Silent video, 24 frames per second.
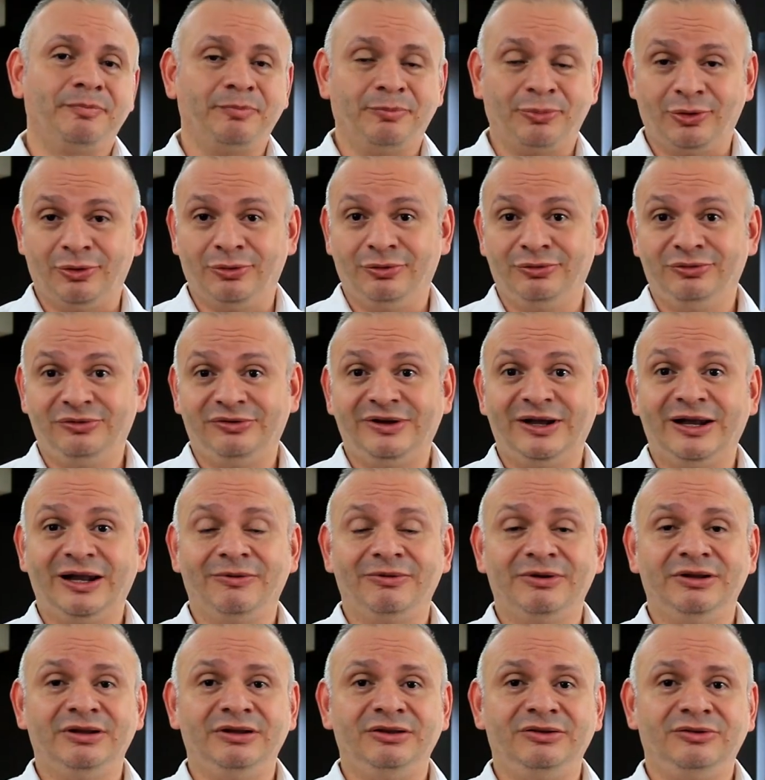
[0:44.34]
pronuncia la
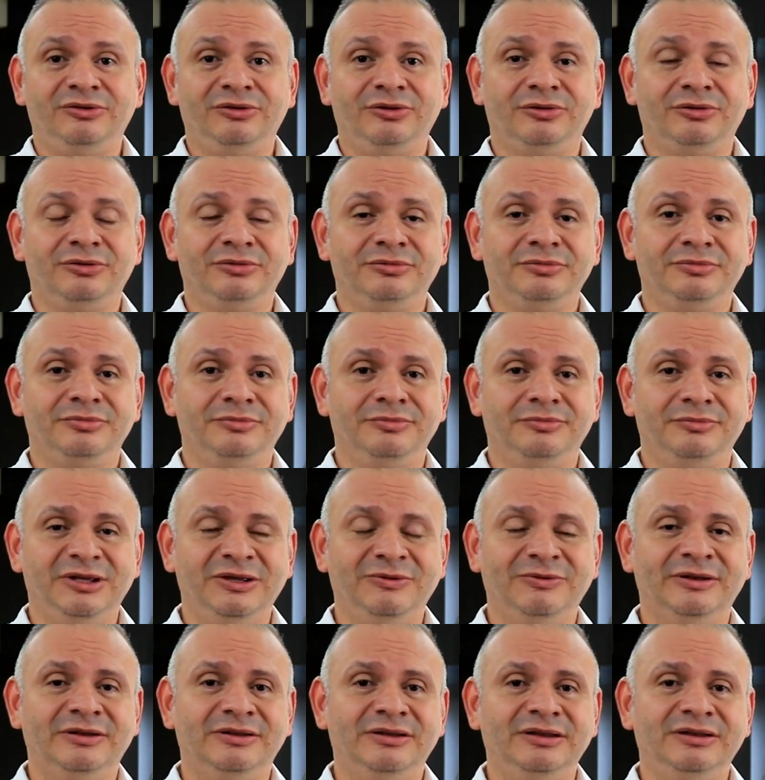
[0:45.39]
bendición
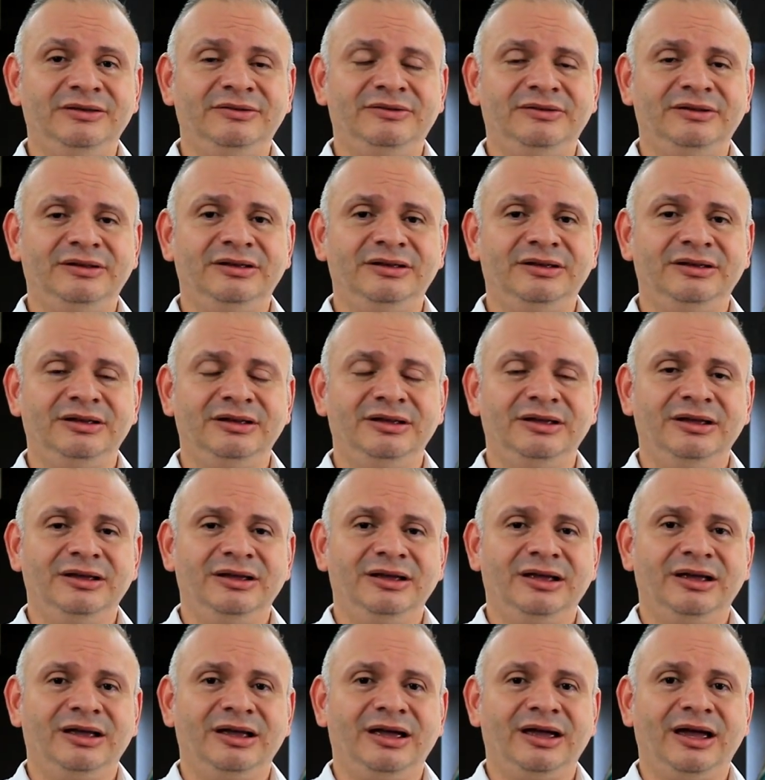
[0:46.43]
y bendice
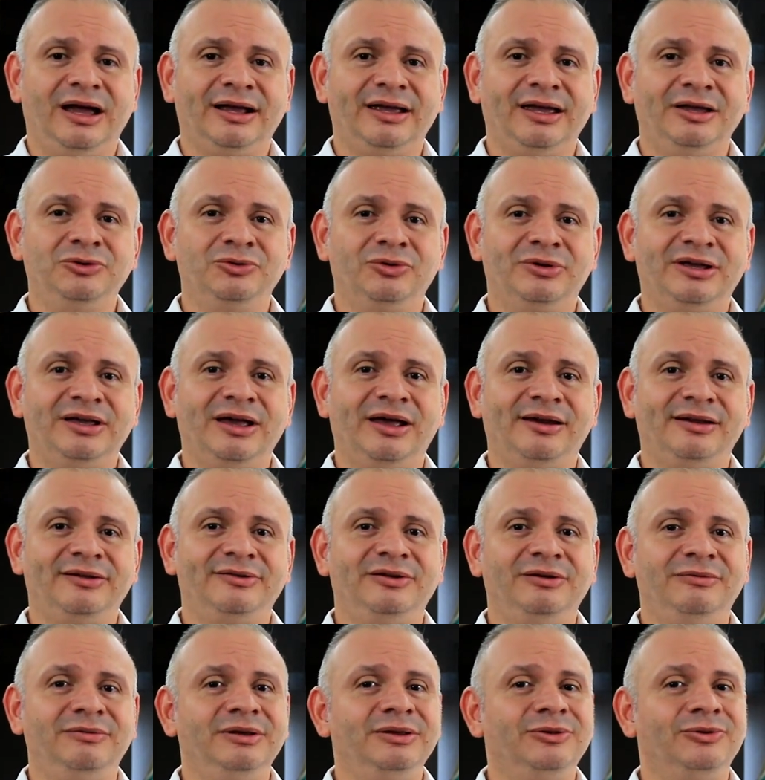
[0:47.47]
aquello que ha
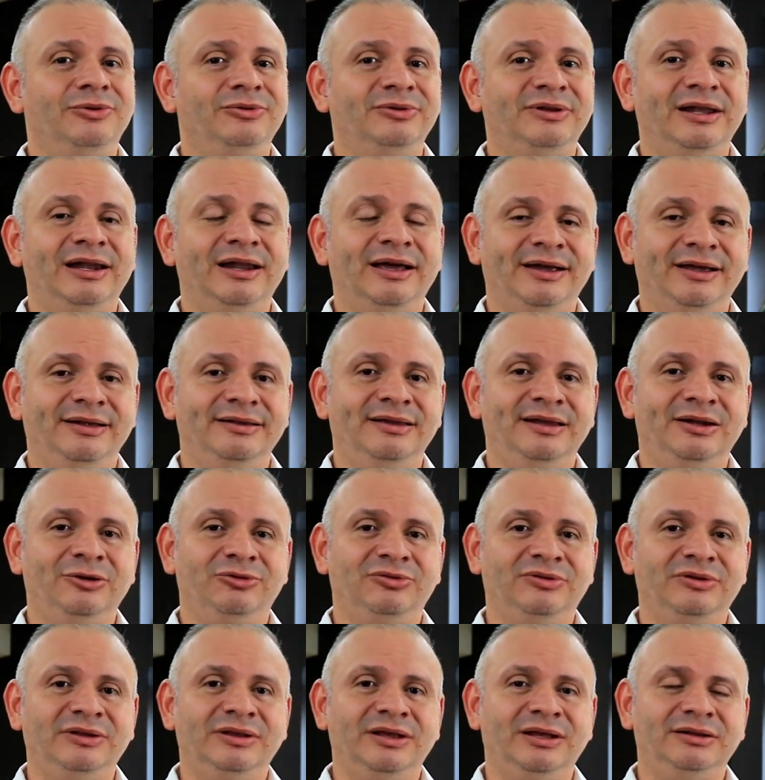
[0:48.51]
recibido de la
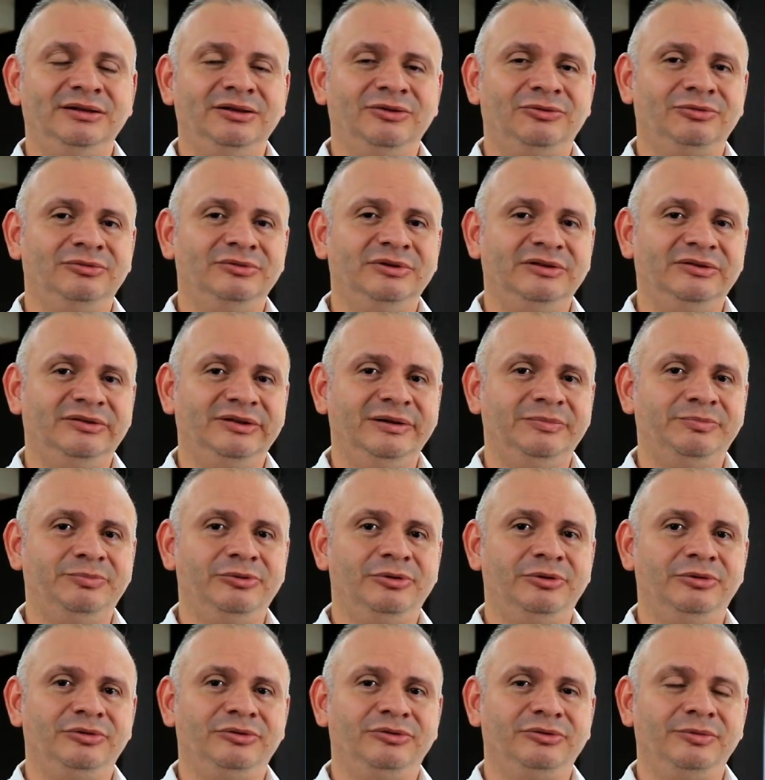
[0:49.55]
generosidad de sus
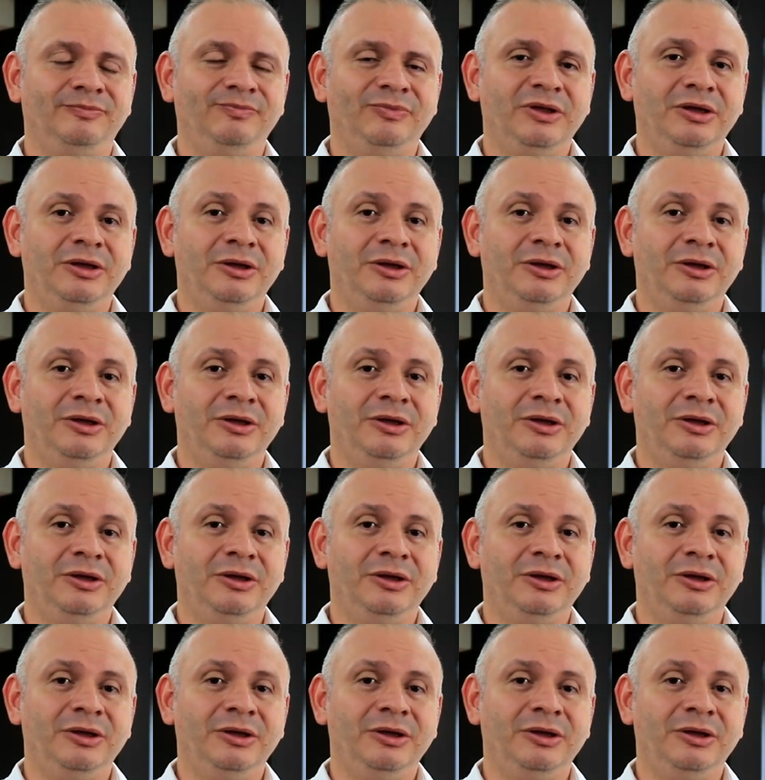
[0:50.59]
discípulos,